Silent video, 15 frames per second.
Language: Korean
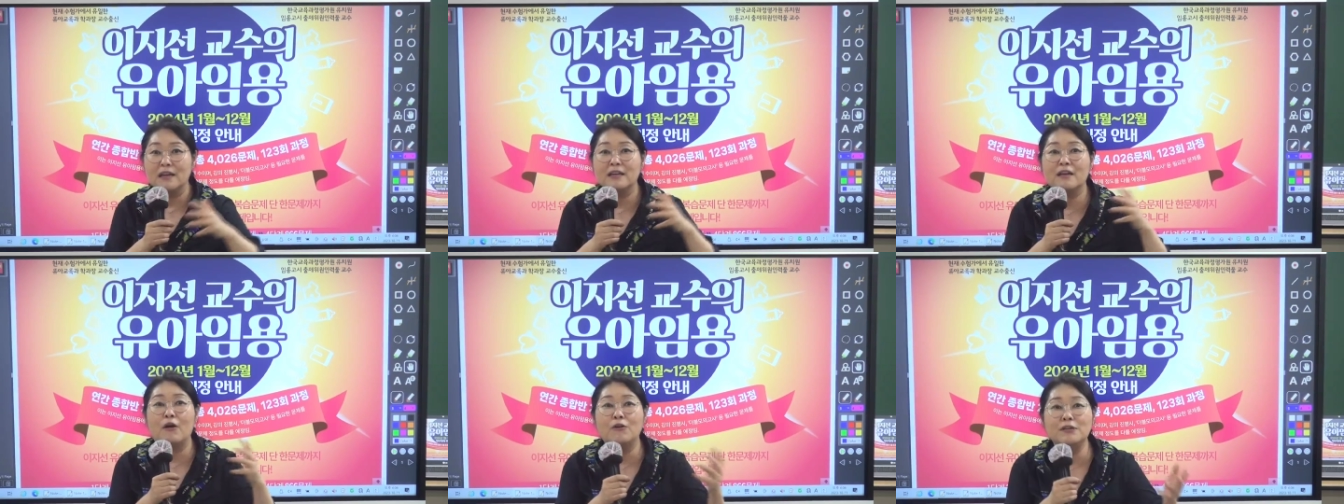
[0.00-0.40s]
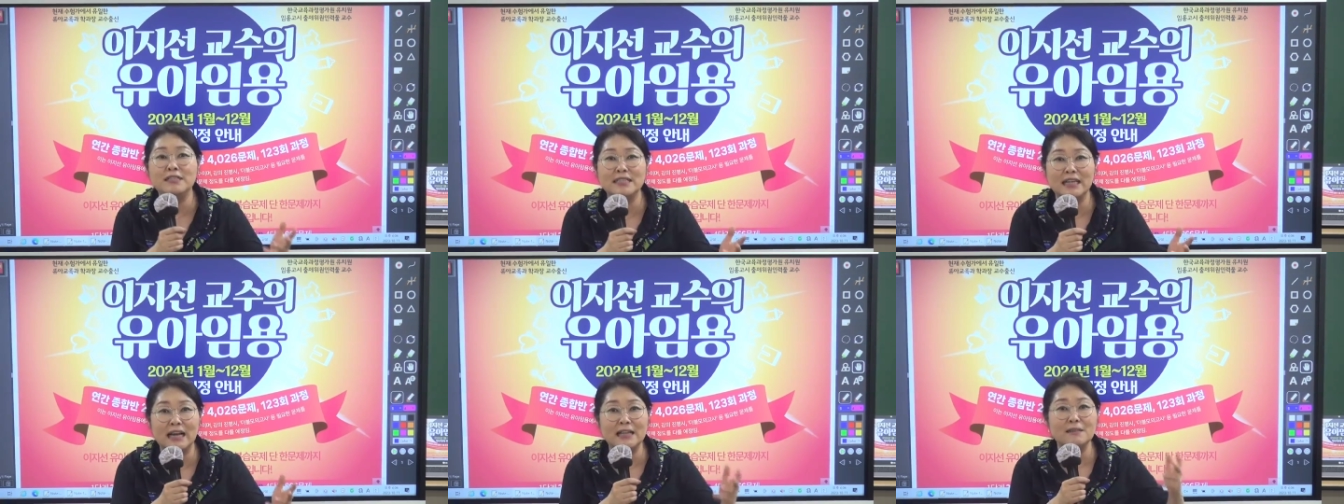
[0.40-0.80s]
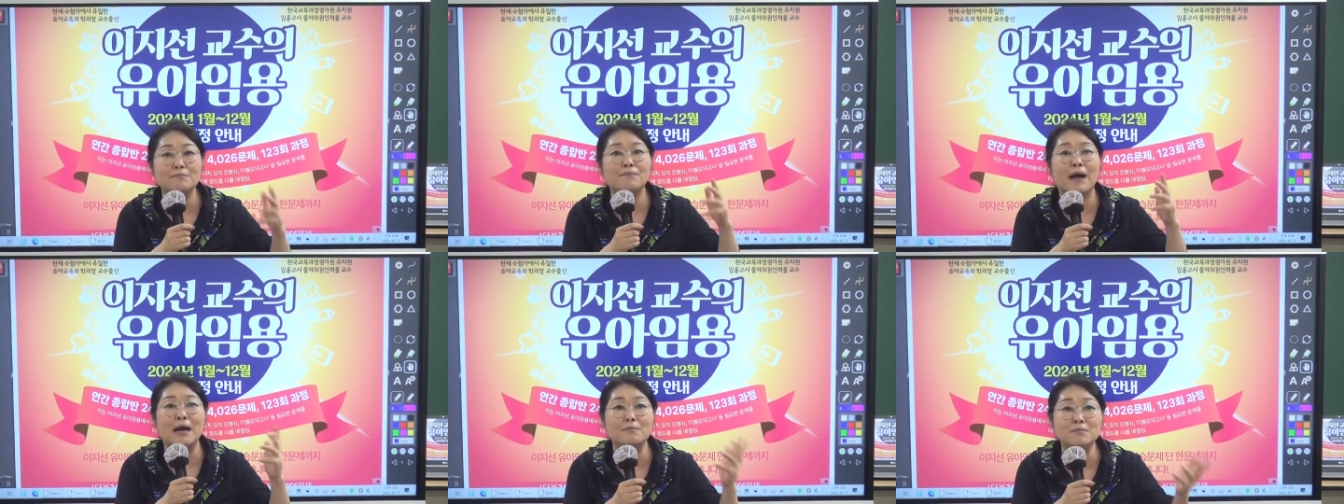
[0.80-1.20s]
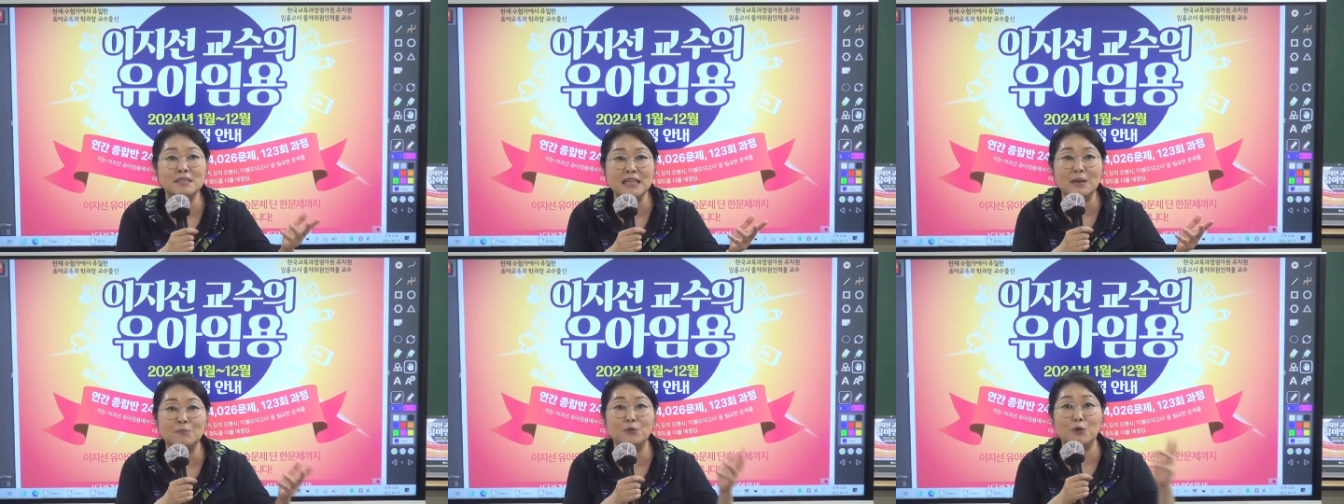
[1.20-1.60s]
10시간
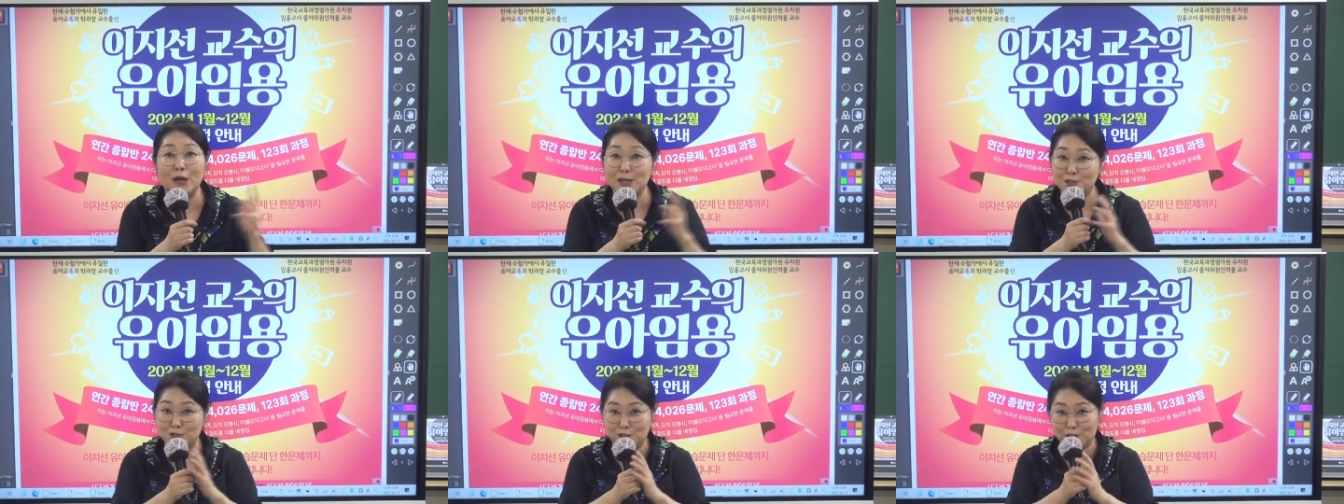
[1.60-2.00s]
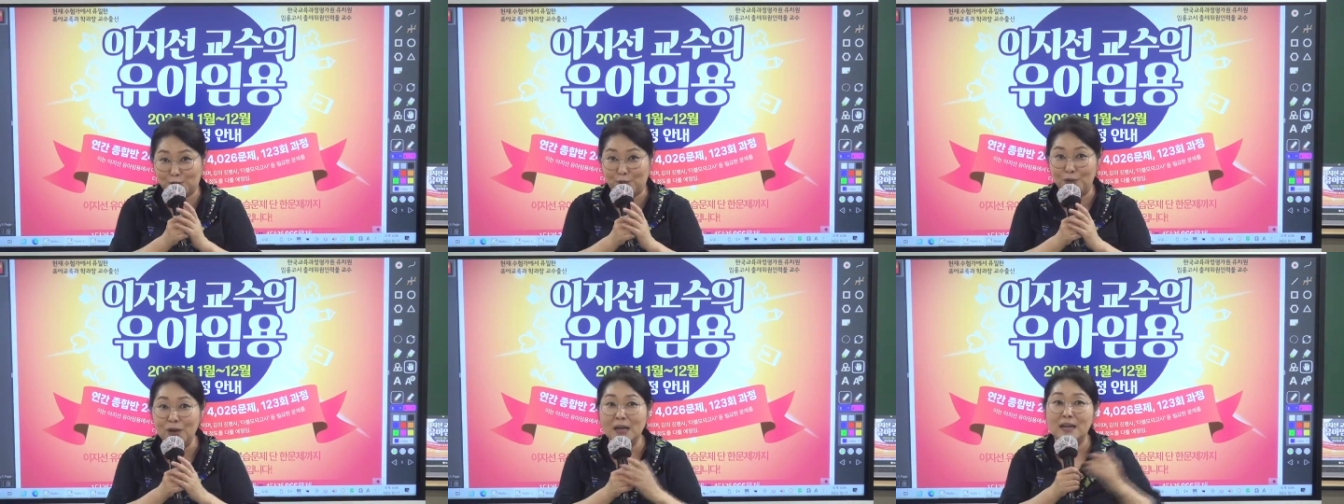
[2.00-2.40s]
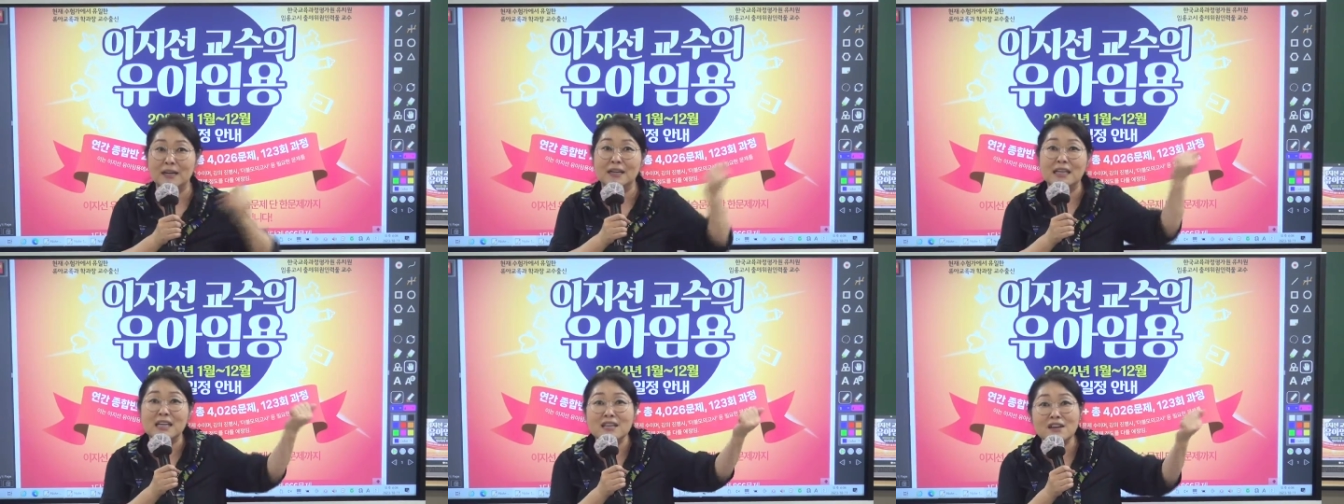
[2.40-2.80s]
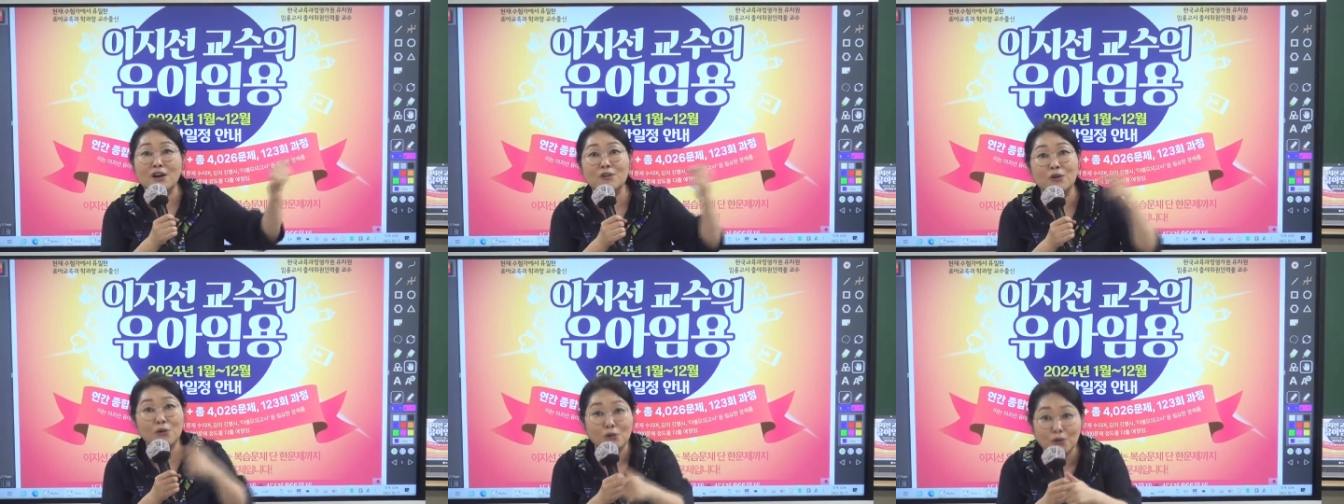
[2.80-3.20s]
밤샘도 할 수 있고
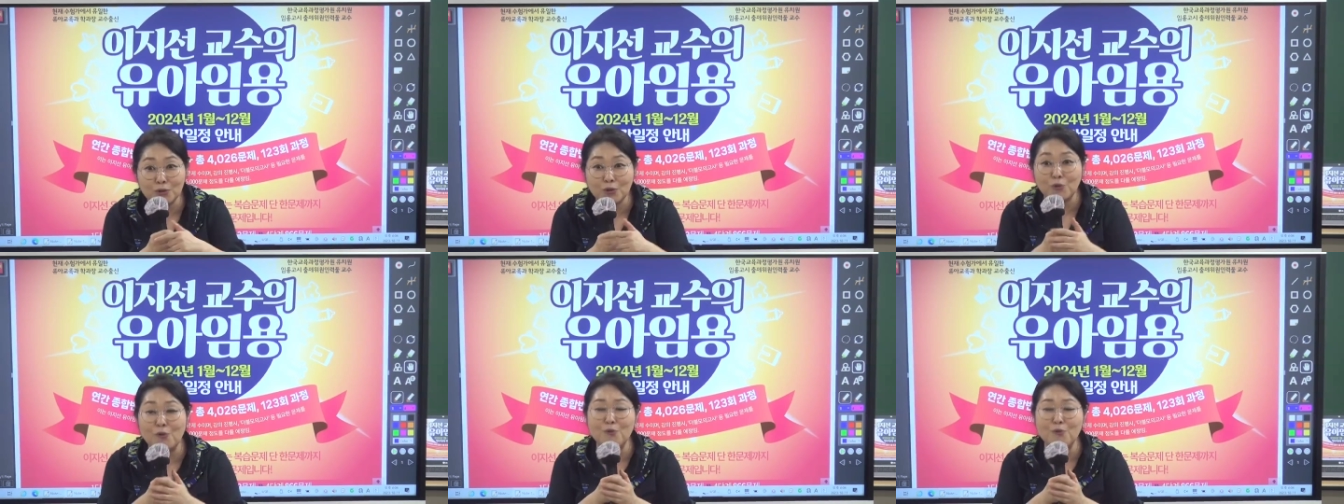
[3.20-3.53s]
링거 꺾고도